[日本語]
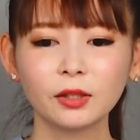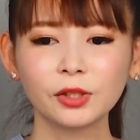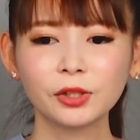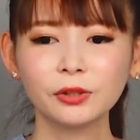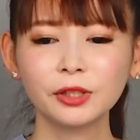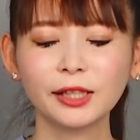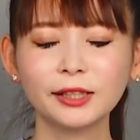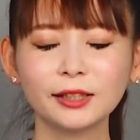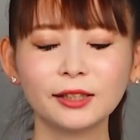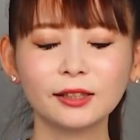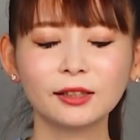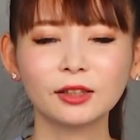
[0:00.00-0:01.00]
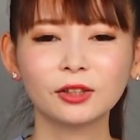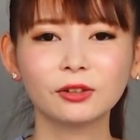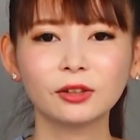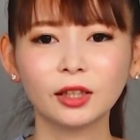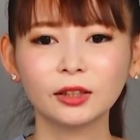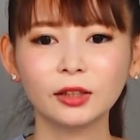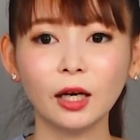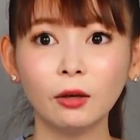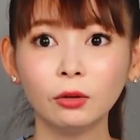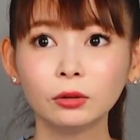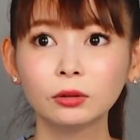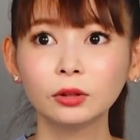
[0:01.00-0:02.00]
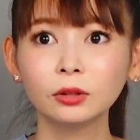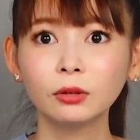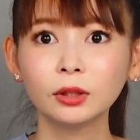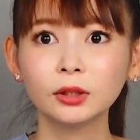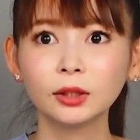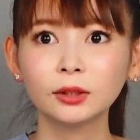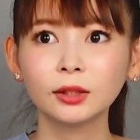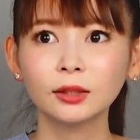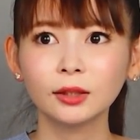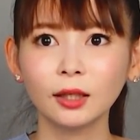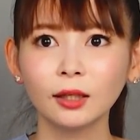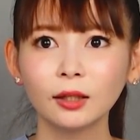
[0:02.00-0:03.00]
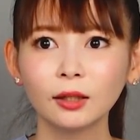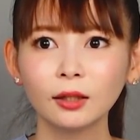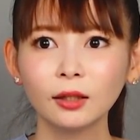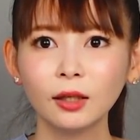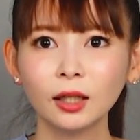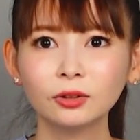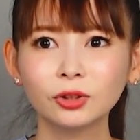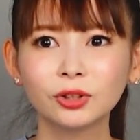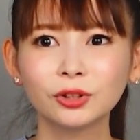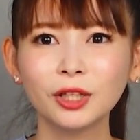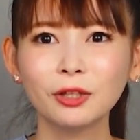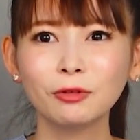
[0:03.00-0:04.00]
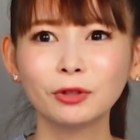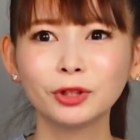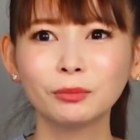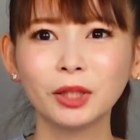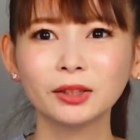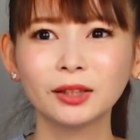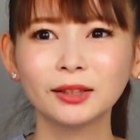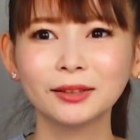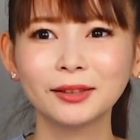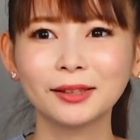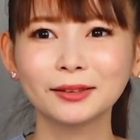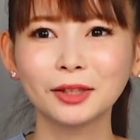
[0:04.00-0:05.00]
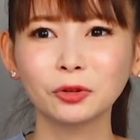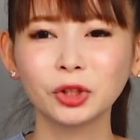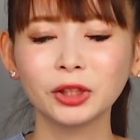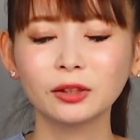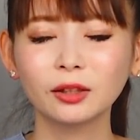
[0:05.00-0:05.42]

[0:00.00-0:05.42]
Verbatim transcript: 襲撃って出た瞬間に「あ、本当に終わっちゃったんだ、あと10年は振り回されてたかったのに」っ